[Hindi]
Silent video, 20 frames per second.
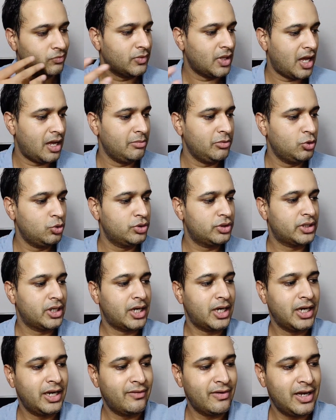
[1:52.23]
हम यूज़
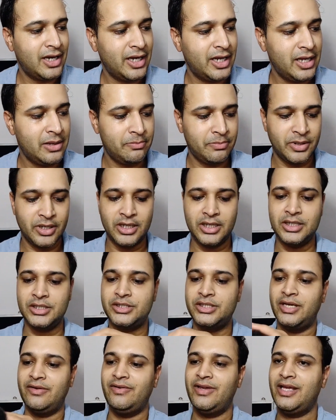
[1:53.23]
करने वाले हैं पर्ल
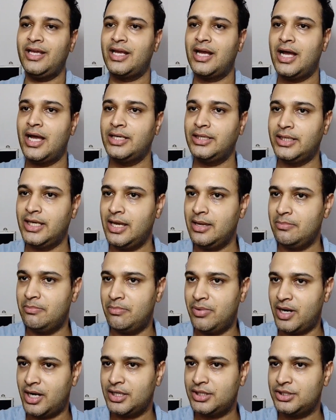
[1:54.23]
शेविंग का ये
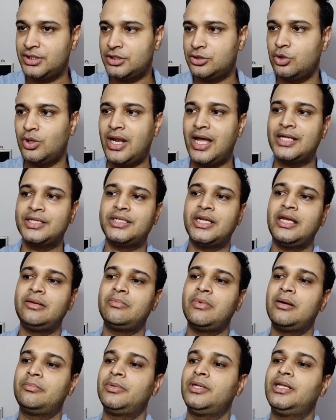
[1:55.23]
ब्रश तो लास्ट
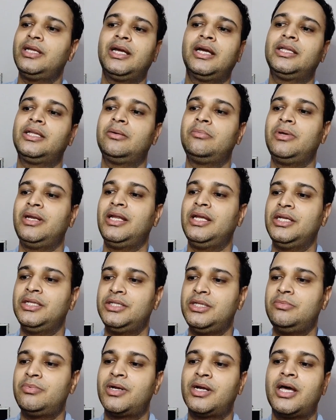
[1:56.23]
टाइम आपने देखा था मैंने
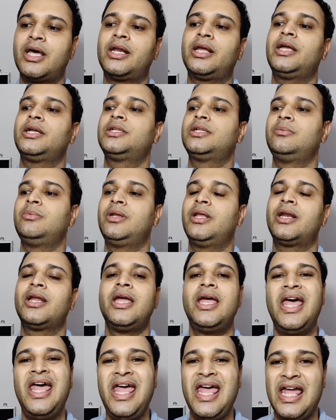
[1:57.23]
इसी प्रकार का एक सिमिलर
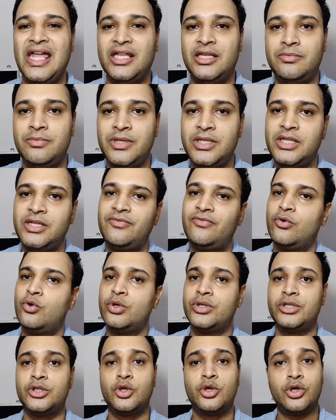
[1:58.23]
एस बी सी
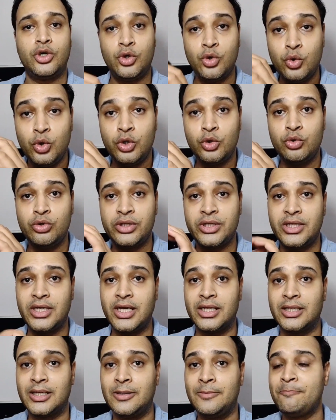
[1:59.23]
फोर जीरो टू यूज़
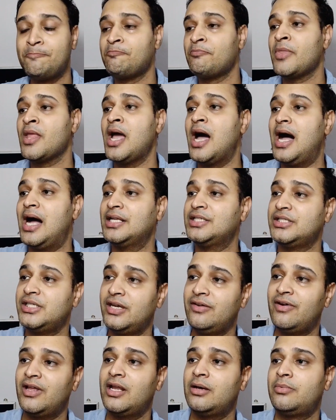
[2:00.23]
किया था आज
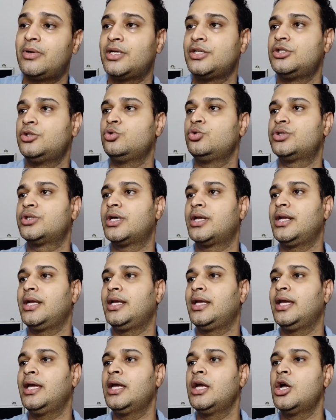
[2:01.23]
ये वाला ब्रश यूज़
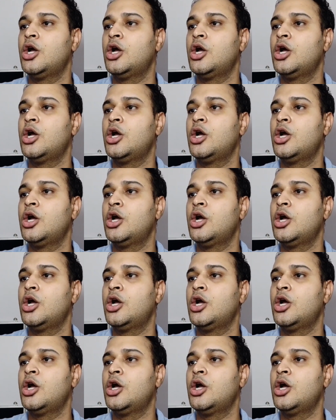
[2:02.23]
करेंगे